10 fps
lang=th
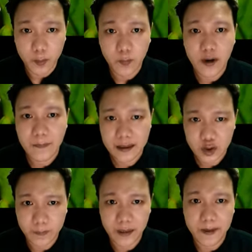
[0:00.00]
ก โดยพบว่าเมื่อ
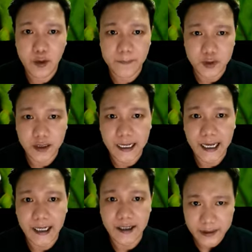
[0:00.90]
ตัวเมียมีความต้องกา
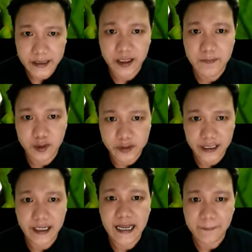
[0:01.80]
ร พวกมันจะเริ่มส่งเสีย
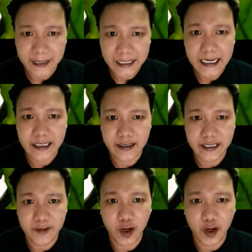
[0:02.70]
งที่ดังไปได้ไกลถึง